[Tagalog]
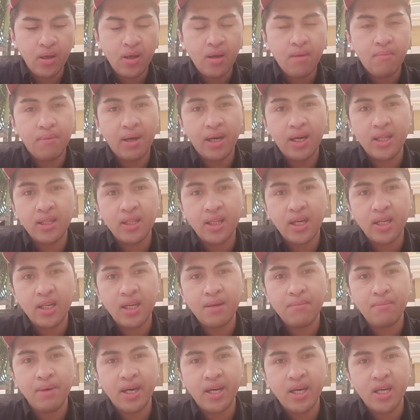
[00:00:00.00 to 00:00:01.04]
maganda
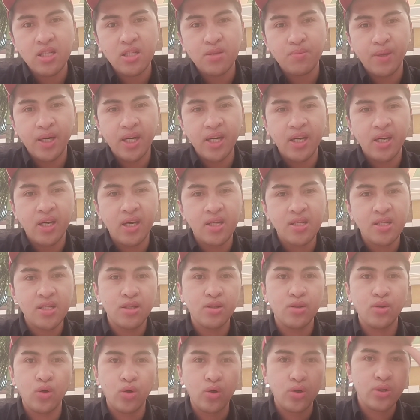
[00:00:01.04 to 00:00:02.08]
din mag-experience
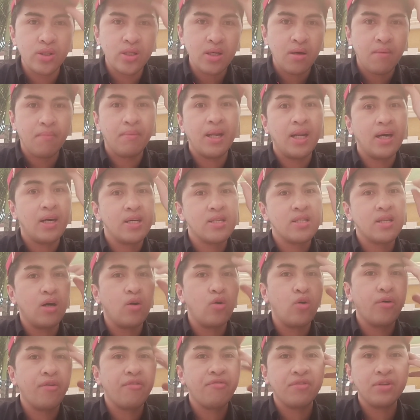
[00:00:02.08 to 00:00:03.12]
doon bilang isang
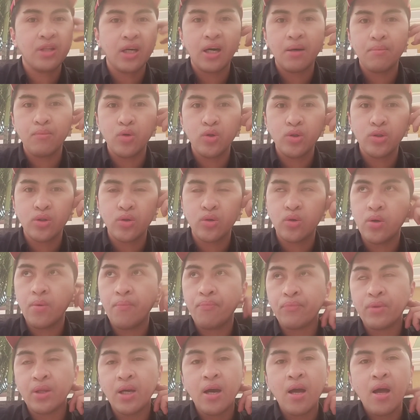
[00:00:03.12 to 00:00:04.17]
OFW
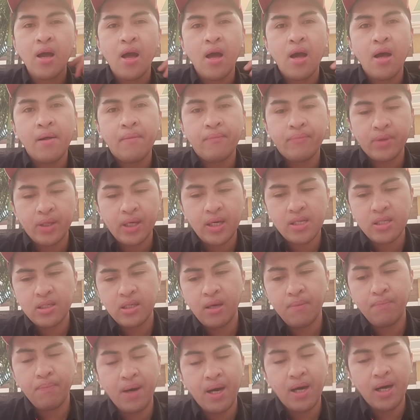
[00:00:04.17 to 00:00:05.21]
kasi
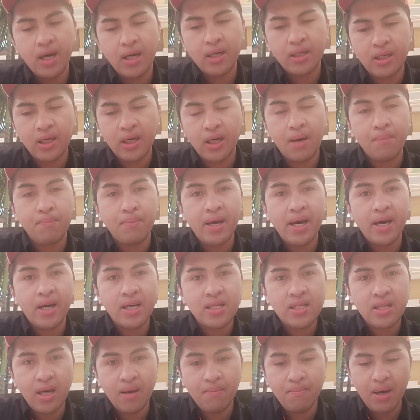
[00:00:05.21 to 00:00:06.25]
pag nag-apply ka
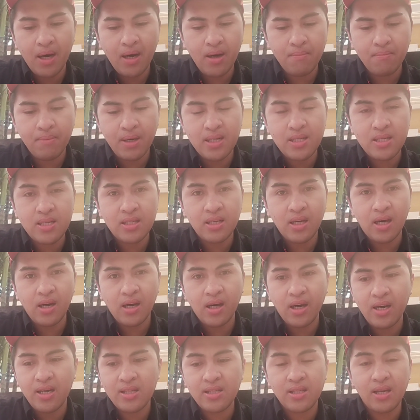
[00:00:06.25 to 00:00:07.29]
sa ibang bansa,
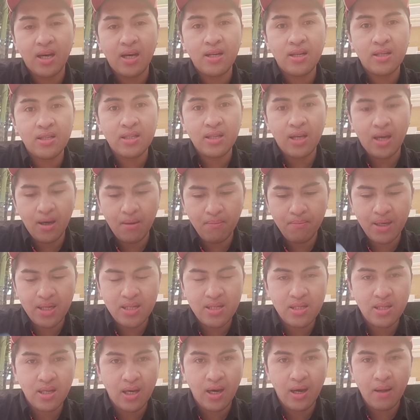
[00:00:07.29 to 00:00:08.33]
kahit saan sa ang
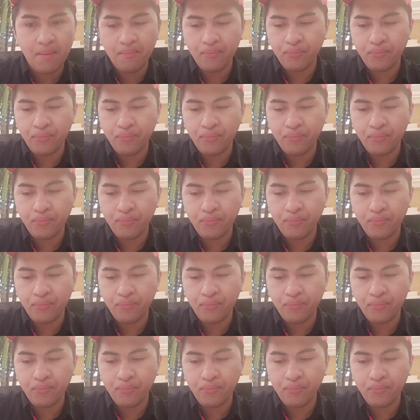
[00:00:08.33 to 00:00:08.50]
bansa,